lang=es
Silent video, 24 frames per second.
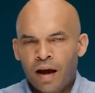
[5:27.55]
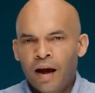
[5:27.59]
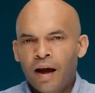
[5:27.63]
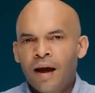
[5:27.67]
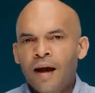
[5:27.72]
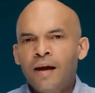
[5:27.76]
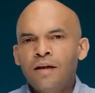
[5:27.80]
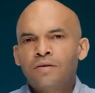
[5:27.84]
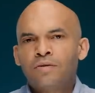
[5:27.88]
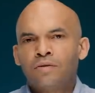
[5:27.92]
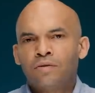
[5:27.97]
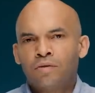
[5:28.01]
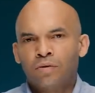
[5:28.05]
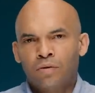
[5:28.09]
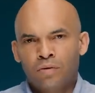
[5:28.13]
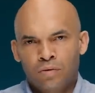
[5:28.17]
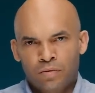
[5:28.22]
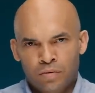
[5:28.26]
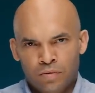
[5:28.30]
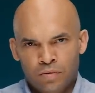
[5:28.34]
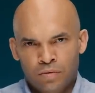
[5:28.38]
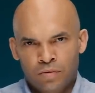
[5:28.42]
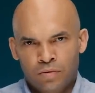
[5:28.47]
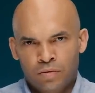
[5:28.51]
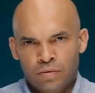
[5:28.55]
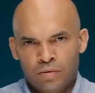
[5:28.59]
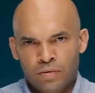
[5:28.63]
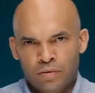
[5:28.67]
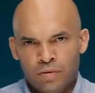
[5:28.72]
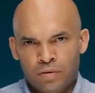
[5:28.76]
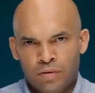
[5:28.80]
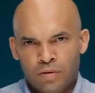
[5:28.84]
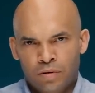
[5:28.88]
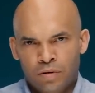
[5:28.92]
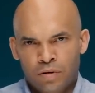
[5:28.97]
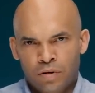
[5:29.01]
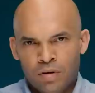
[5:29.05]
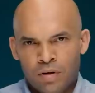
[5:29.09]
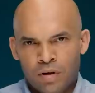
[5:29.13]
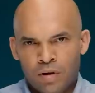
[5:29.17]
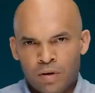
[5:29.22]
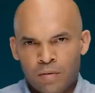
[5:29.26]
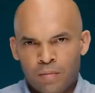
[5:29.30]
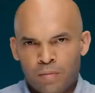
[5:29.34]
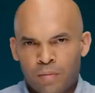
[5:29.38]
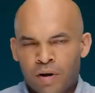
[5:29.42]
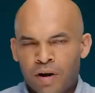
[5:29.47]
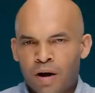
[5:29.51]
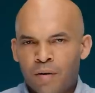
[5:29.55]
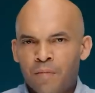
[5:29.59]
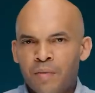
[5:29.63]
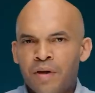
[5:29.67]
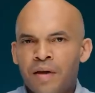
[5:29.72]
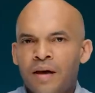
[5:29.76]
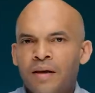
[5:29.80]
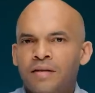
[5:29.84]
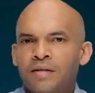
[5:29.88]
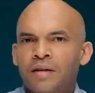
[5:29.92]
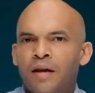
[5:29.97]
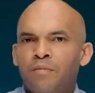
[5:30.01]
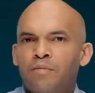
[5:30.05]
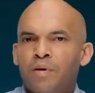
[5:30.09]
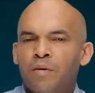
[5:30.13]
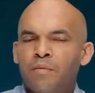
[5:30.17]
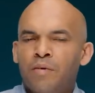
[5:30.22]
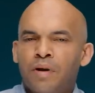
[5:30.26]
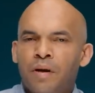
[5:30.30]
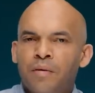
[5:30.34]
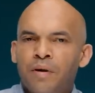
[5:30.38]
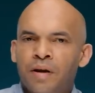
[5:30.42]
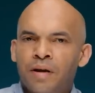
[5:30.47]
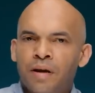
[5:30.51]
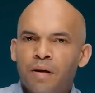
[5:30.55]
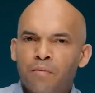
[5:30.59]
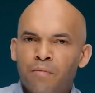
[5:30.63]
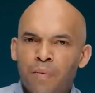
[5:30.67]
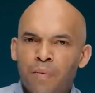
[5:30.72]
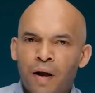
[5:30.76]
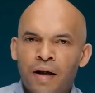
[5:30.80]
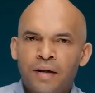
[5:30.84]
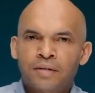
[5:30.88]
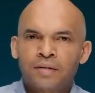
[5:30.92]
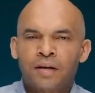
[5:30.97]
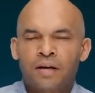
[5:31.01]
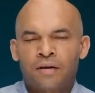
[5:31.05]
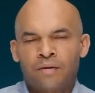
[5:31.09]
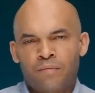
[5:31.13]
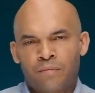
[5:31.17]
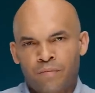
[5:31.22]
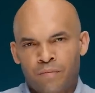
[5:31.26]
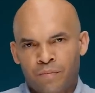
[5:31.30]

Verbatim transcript: Esto para mí es la primera vez que pasa